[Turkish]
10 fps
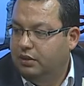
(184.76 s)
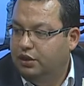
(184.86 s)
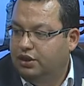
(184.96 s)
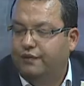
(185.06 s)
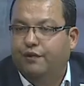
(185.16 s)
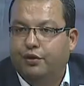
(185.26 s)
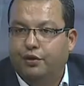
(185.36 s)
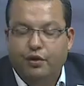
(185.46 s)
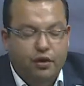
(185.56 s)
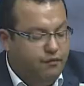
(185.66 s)
için
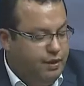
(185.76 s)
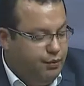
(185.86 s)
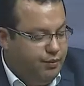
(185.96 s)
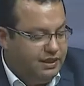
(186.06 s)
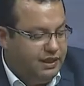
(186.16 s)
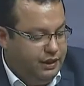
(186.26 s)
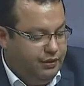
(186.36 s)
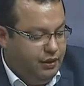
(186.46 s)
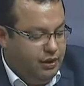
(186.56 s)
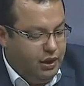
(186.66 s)
veriyor ve bu
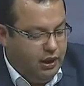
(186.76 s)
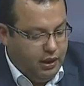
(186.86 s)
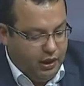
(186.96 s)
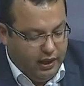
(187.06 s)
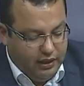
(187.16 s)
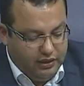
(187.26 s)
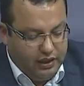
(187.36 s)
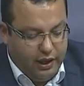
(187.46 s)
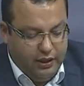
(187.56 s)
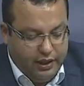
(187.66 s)
mezarın e, anıt
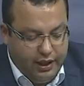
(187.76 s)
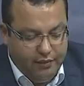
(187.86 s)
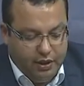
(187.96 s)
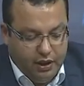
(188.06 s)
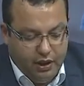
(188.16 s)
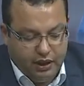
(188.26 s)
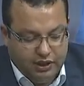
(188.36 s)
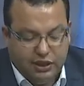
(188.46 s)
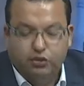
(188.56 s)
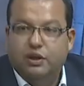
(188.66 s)
haline e,
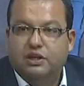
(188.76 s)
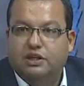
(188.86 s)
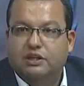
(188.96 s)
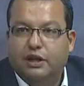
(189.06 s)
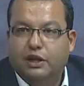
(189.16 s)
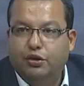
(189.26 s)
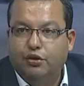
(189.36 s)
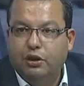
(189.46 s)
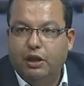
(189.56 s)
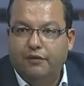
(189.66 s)
kısa süre içerisinde
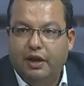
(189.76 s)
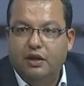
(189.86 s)
getiriyorlar ve